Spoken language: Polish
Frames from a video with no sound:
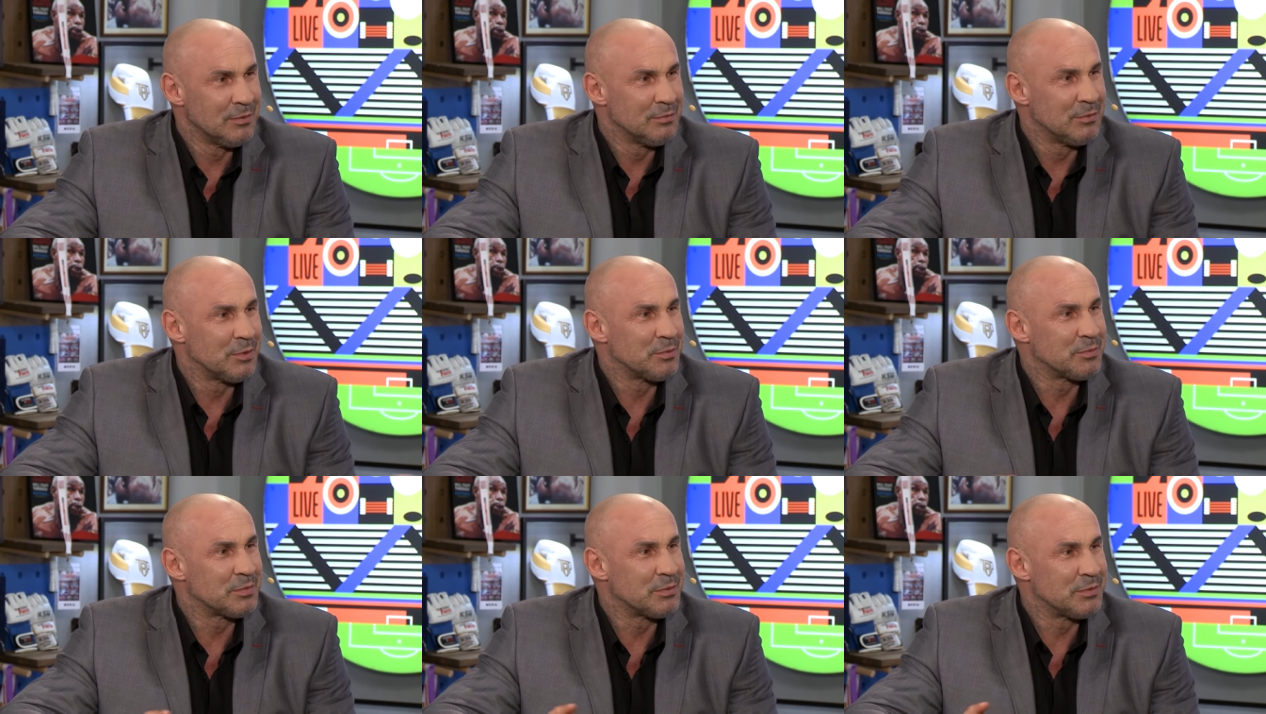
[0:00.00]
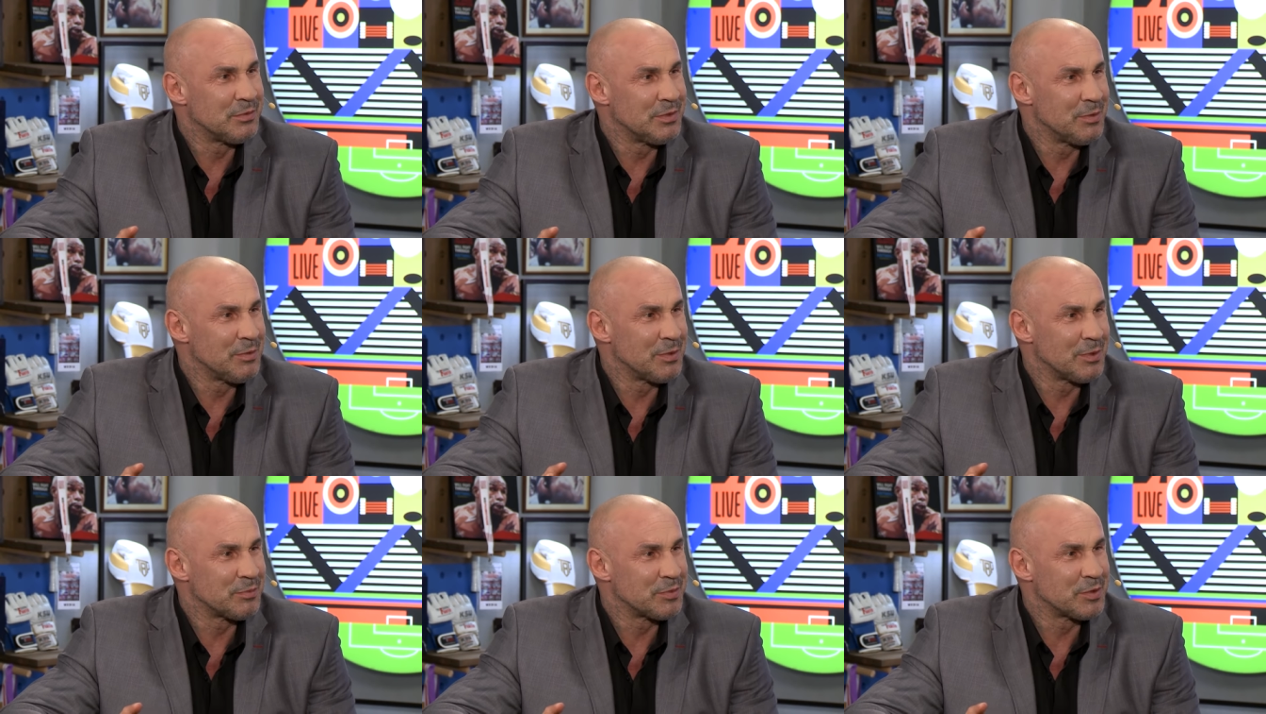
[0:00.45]
po
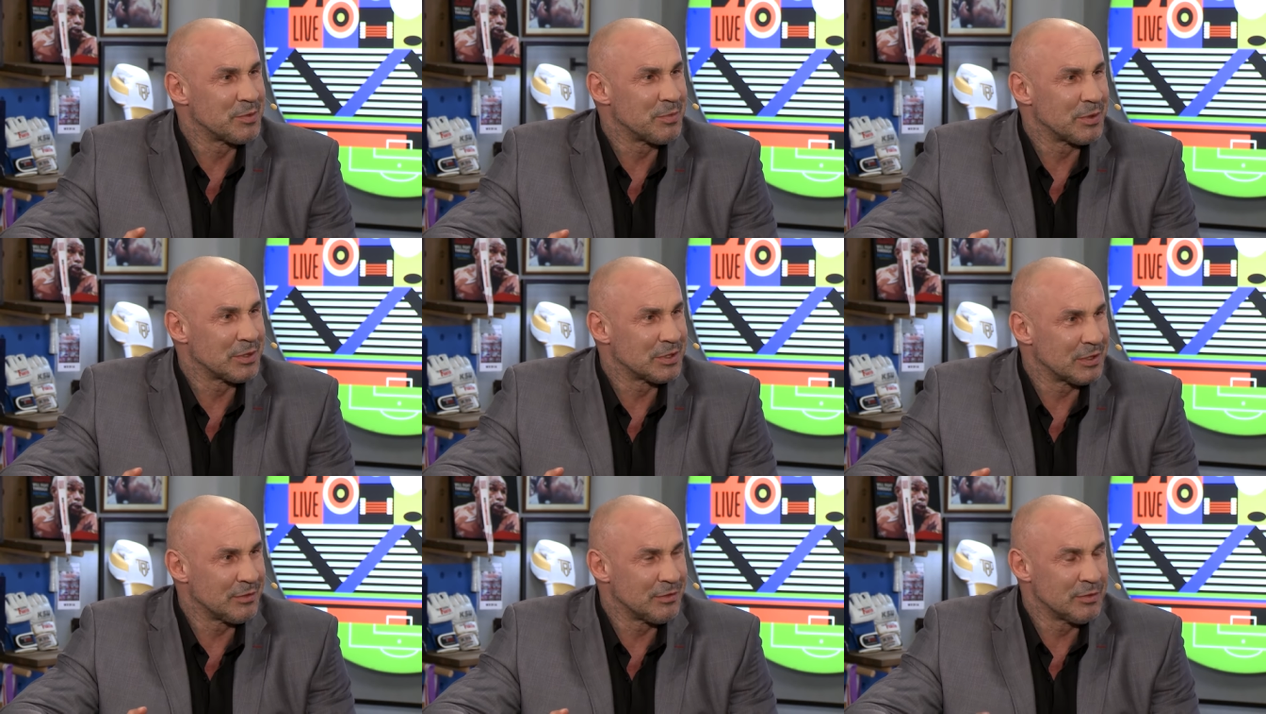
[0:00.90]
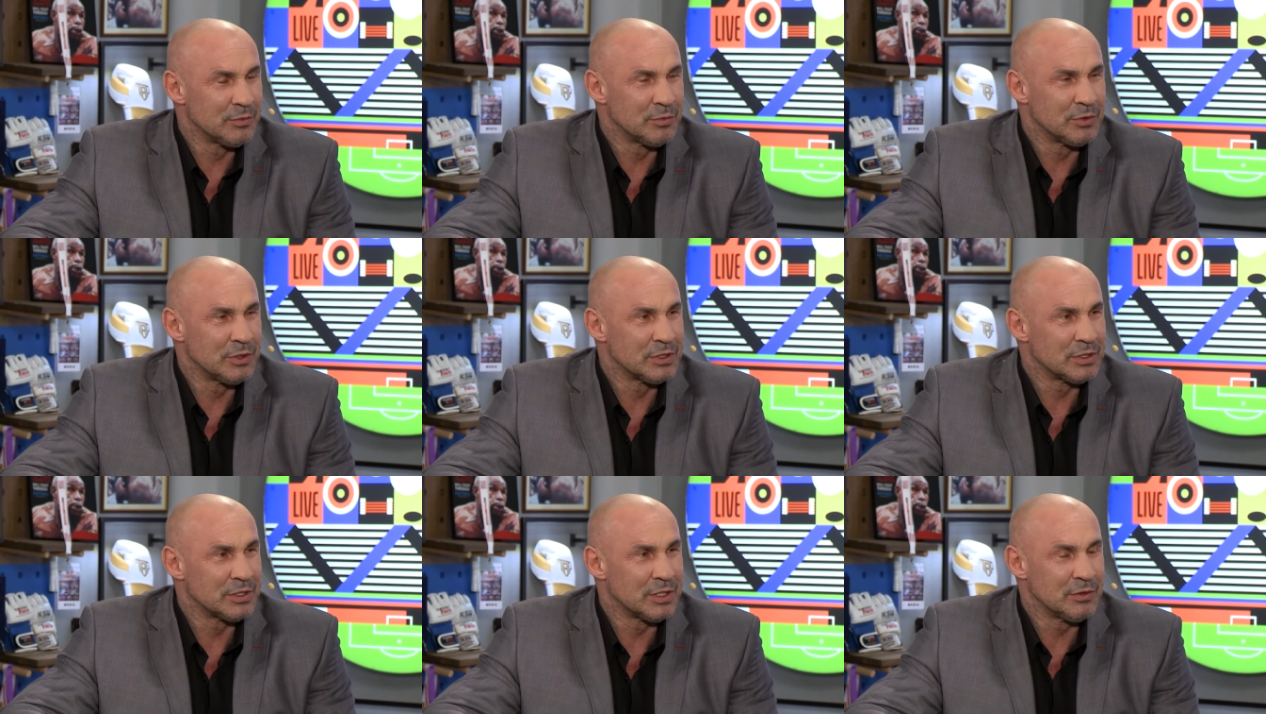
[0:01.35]
niemal przypadkowym
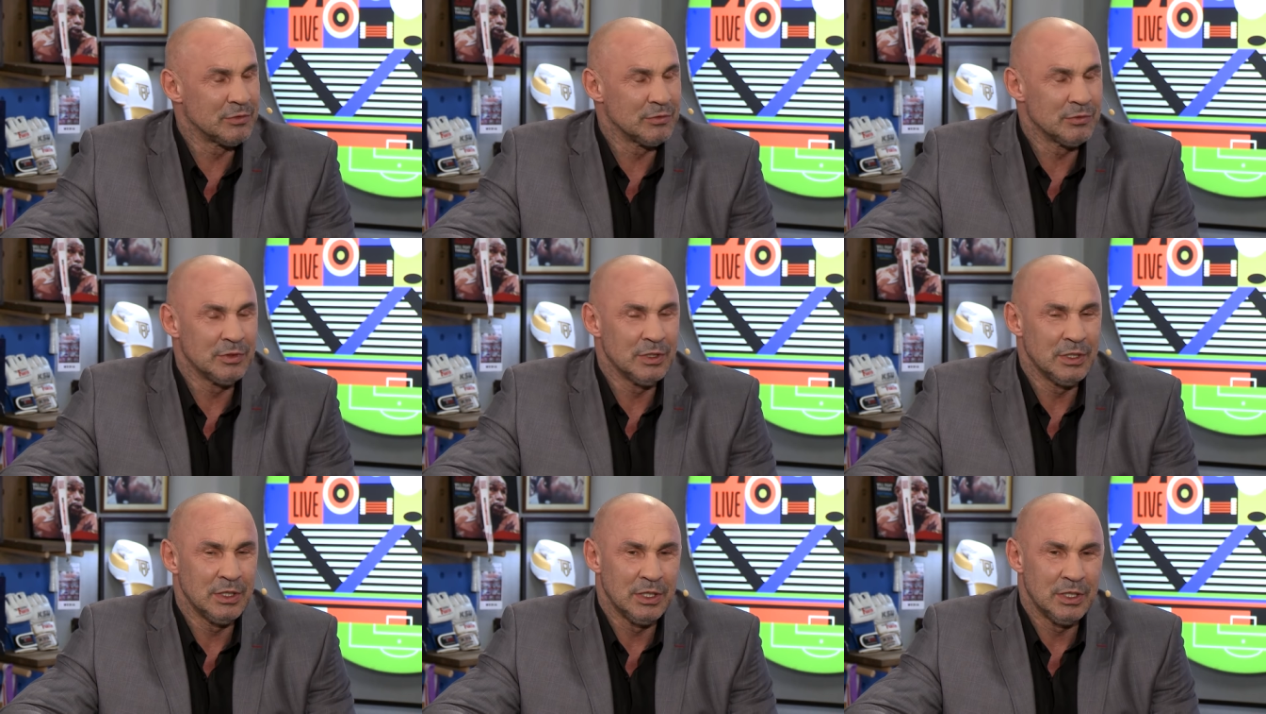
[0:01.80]
uderzeniu,